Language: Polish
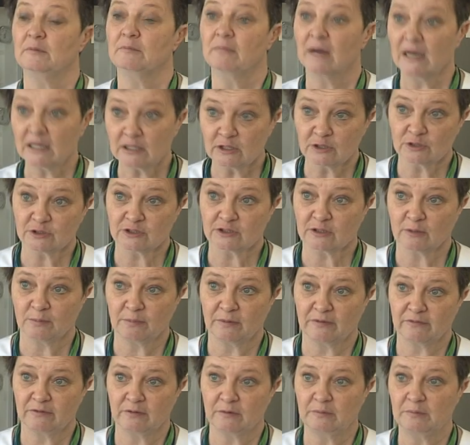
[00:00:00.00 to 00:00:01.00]

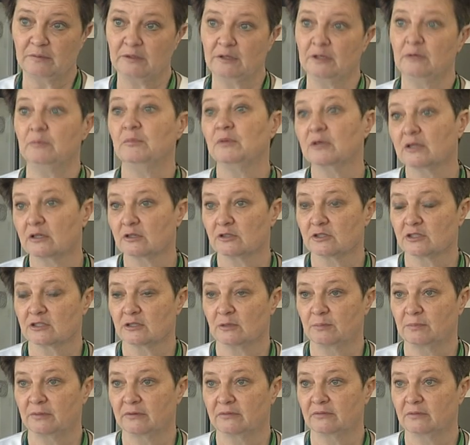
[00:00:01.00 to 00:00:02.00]
makroskopowymi i
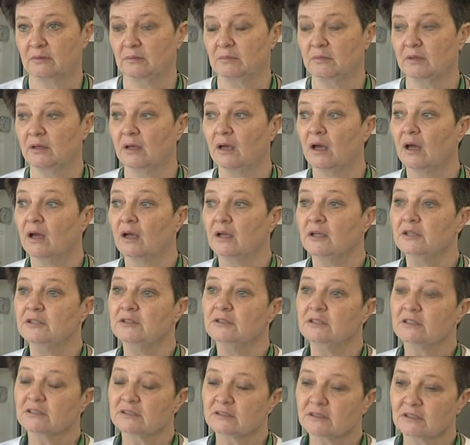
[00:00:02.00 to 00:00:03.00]
mikroskopowymi. I
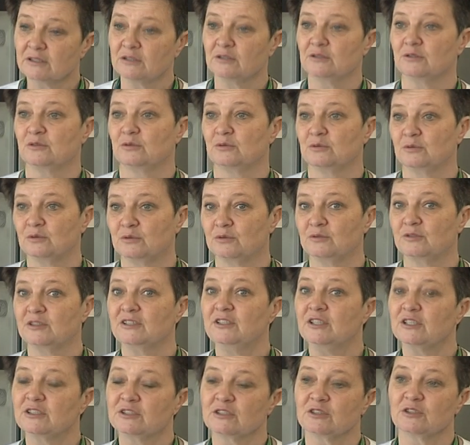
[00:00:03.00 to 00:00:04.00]
niestety
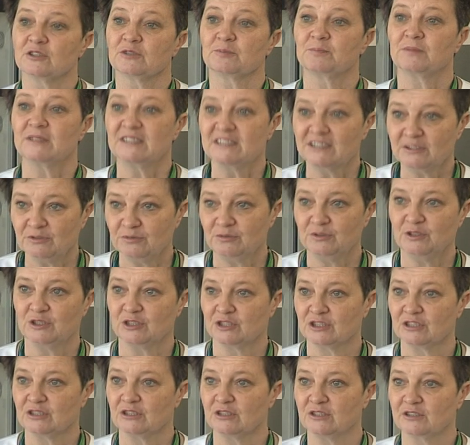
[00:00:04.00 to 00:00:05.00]
jest to
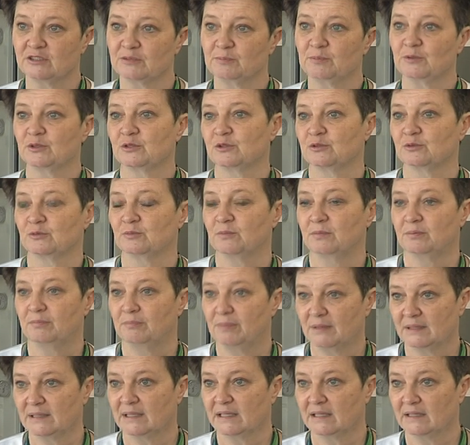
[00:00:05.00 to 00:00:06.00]
specyficzny sposób
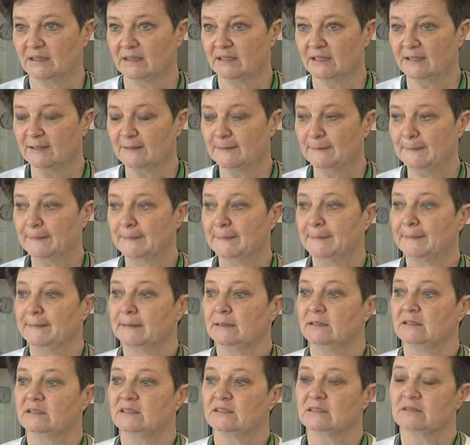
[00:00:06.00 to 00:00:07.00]
badania
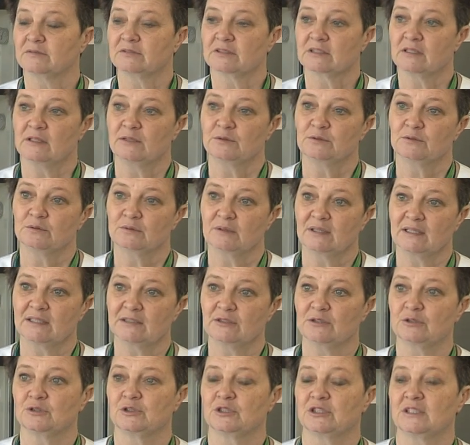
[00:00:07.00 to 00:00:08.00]
e, ze względu na
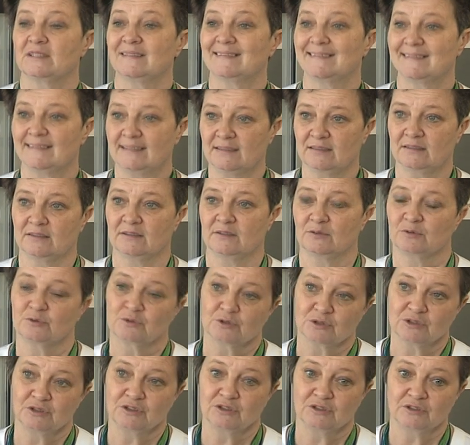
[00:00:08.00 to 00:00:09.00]
to, że cech
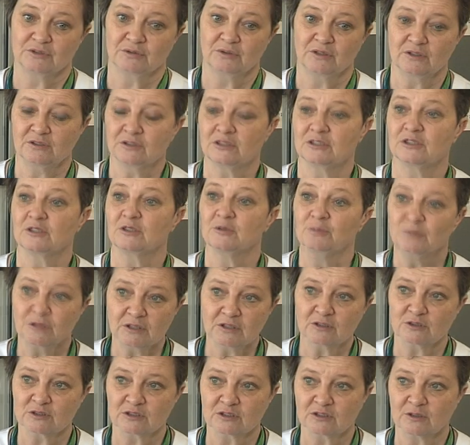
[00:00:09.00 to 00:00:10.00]
różnicujących
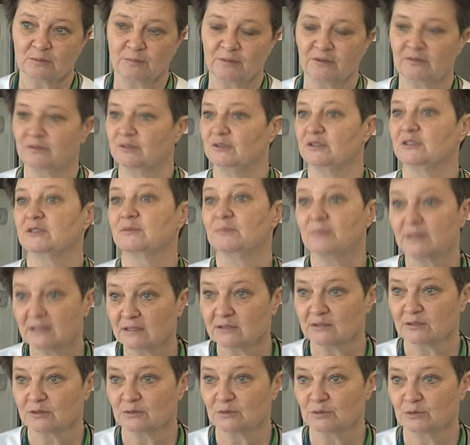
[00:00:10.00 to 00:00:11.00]
mikroskopowo jest
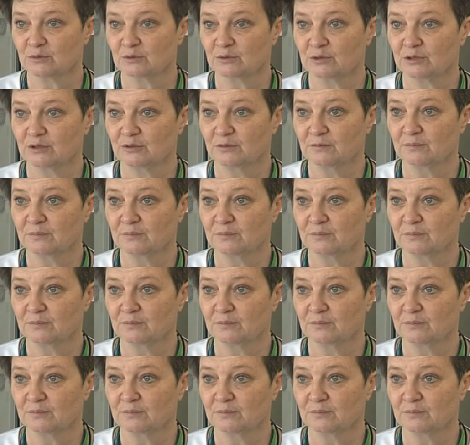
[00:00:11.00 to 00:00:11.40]
bardzo dużo.